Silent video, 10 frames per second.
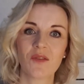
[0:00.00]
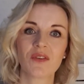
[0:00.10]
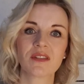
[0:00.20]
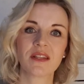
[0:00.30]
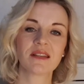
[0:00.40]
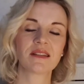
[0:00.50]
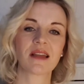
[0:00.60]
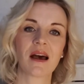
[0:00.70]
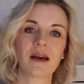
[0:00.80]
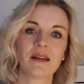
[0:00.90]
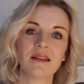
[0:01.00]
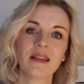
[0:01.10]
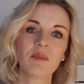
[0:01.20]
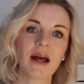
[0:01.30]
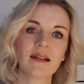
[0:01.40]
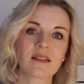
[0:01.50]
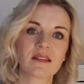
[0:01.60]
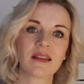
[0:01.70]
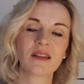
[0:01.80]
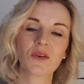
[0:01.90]
Wir sind da
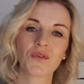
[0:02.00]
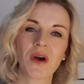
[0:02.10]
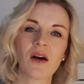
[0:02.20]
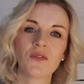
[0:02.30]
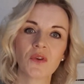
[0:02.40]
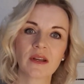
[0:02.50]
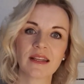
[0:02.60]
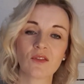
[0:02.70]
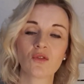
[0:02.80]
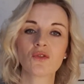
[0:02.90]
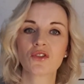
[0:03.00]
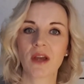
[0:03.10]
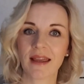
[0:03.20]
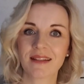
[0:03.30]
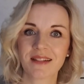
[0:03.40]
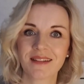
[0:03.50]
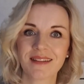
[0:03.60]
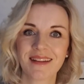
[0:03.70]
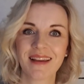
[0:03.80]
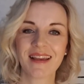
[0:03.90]
niemals in Gefahr, wirklich zu
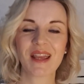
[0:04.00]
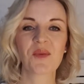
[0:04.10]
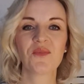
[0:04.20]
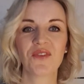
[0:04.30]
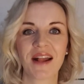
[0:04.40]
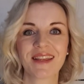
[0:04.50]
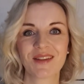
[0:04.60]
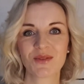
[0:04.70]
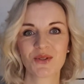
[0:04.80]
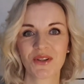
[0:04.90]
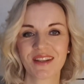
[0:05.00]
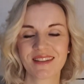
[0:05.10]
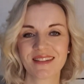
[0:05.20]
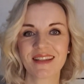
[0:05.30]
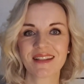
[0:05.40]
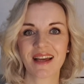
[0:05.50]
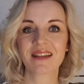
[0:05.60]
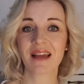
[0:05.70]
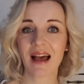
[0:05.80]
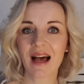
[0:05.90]
scheitern, eben weil Jesus schon gesiegt
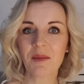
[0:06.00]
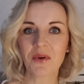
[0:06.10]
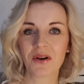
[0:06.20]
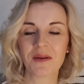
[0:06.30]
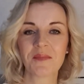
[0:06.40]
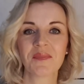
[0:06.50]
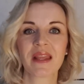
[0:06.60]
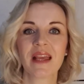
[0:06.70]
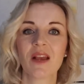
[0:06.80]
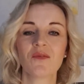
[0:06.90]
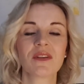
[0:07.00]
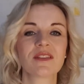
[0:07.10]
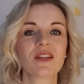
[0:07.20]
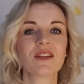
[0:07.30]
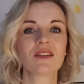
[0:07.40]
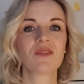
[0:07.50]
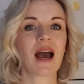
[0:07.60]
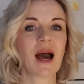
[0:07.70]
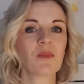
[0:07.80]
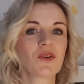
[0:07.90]
hat. Aber wir, sind,
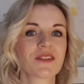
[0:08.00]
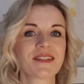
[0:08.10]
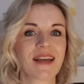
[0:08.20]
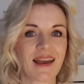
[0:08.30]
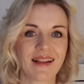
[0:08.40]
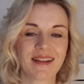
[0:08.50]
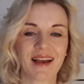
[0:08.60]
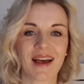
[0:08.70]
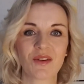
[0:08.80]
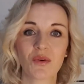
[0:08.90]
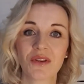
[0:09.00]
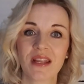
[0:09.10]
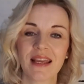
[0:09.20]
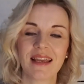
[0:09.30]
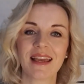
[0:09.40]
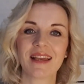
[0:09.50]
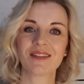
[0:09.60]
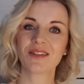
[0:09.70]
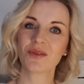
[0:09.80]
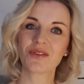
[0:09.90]
wir haben unseren Teil daran und
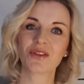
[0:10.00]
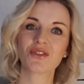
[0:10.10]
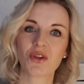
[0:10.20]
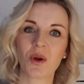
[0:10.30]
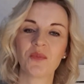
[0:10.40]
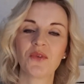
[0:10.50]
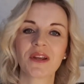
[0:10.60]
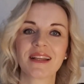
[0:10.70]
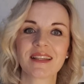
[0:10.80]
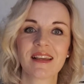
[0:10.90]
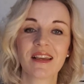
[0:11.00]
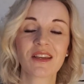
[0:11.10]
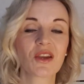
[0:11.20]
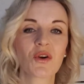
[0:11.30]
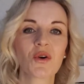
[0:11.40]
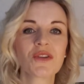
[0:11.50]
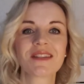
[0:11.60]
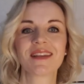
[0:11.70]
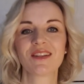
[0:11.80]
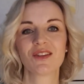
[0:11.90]
es ist unser Job, wirklich
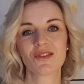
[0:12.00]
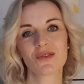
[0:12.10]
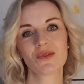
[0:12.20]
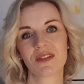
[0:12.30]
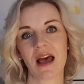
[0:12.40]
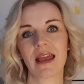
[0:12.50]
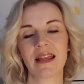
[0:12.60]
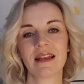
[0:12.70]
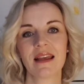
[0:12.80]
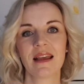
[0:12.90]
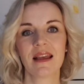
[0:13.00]
gerüstet zu sein,